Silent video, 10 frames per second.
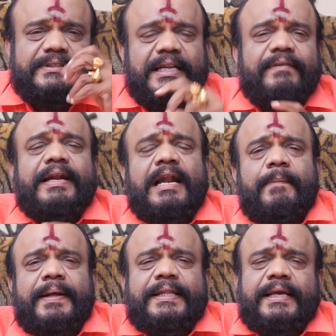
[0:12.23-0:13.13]
சில வீட்டில்
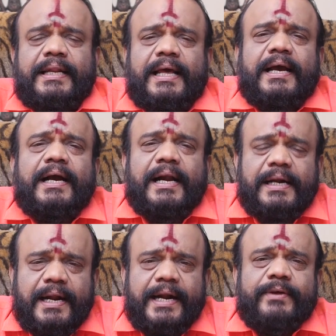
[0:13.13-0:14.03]
பார்த்தீங்கன்னா
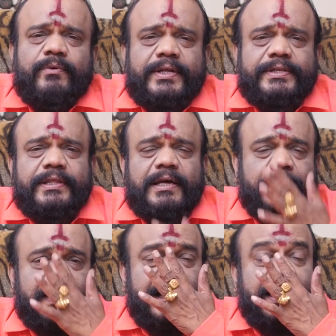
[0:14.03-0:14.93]
கண்ணாடி
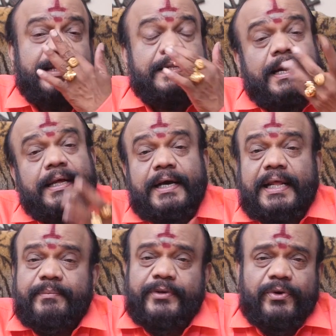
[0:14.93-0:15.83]
உடஞ்சதுக்கப்புறம் நல்லது நடக்க
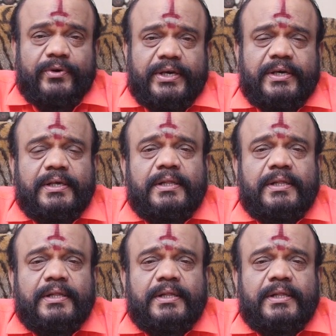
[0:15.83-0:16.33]
ஆரம்பிக்குங்க